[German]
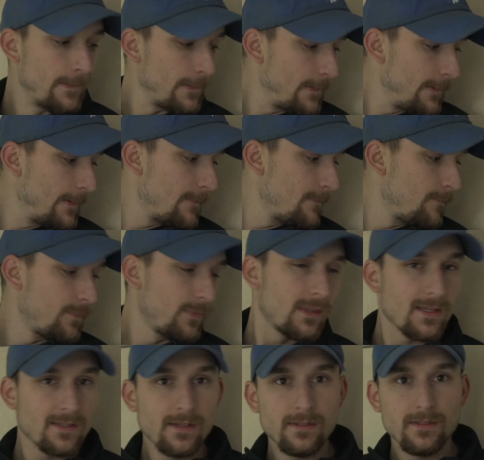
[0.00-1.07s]
ähm,
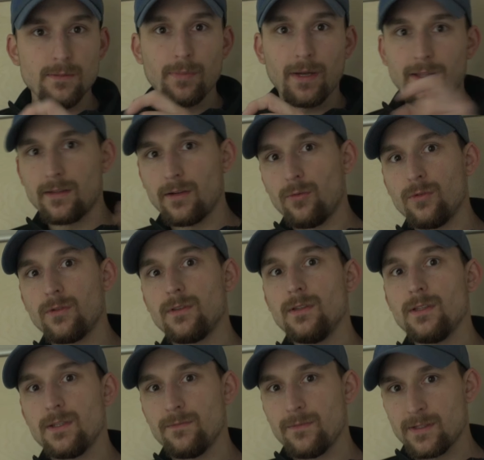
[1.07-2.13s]
dass halt die Bretter unten
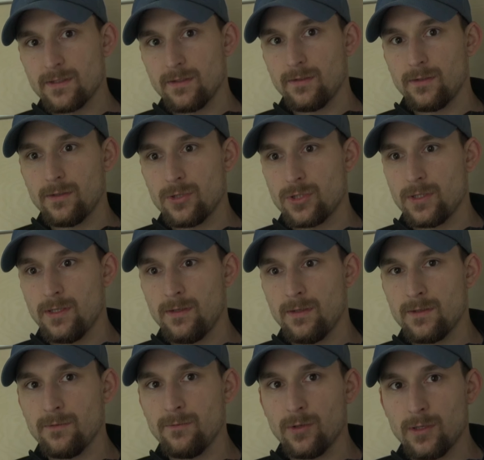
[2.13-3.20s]
nicht im Wasser drin stehen,
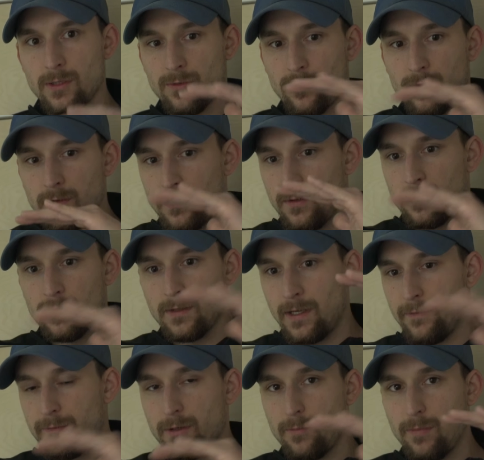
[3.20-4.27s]
dass wir wirklich unten
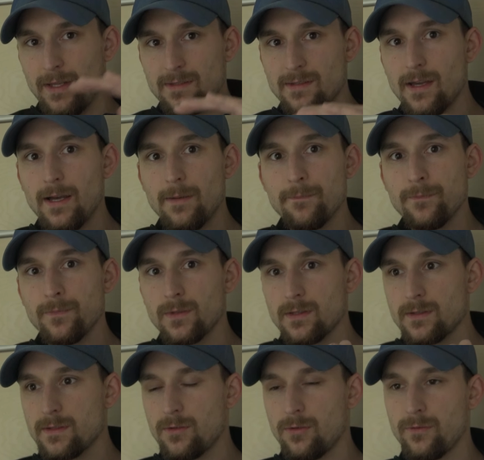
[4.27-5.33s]
einfach Platz haben,
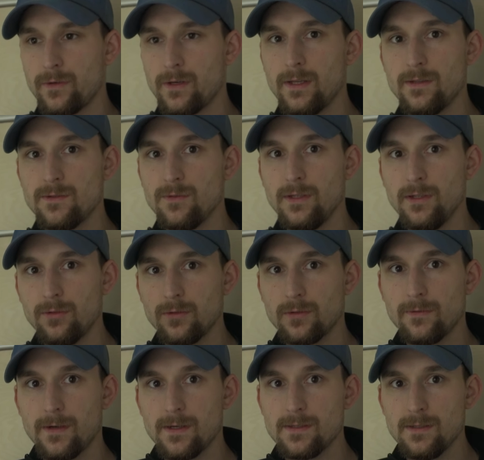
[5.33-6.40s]
dass es auch von der Isolierung
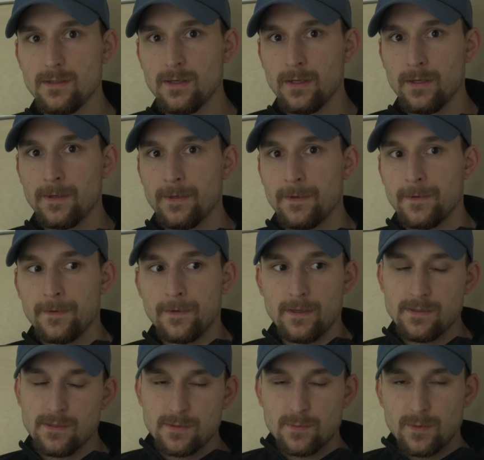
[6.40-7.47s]
quasi,
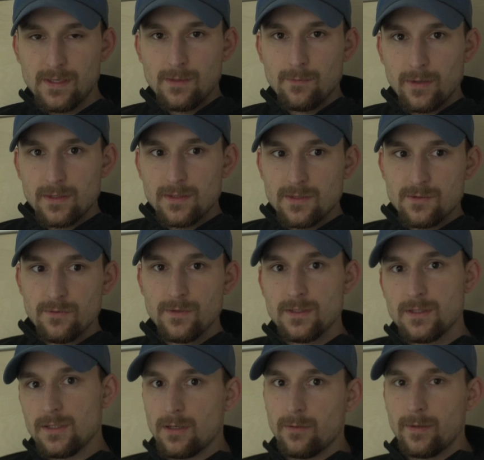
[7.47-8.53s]
also es ist bei dem Brett nicht so
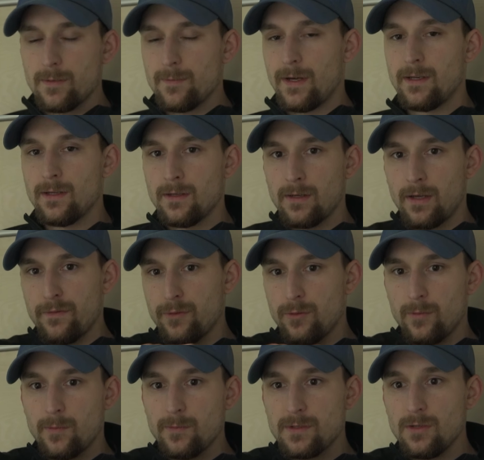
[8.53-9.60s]
wichtig, aber bei dem anderen einfach
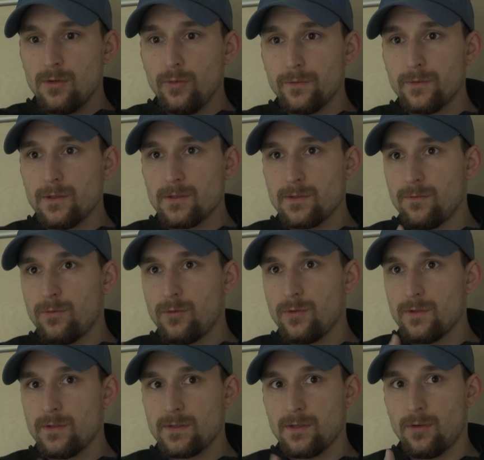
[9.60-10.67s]
nochmal ein bisschen Luft ist,
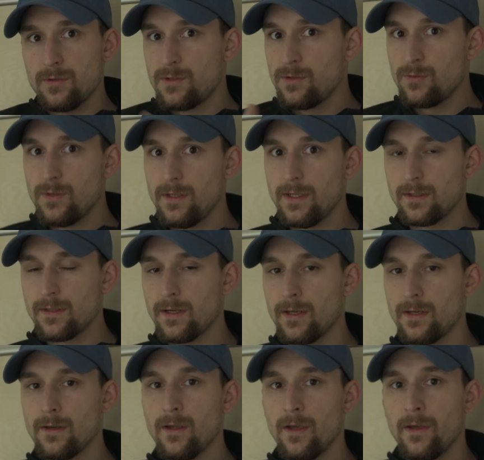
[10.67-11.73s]
wo es auch zirkulieren
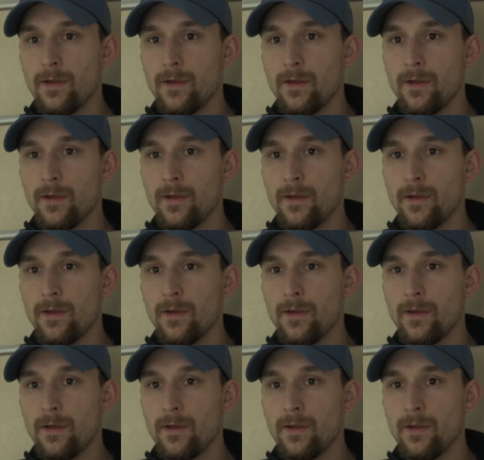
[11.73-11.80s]
kann,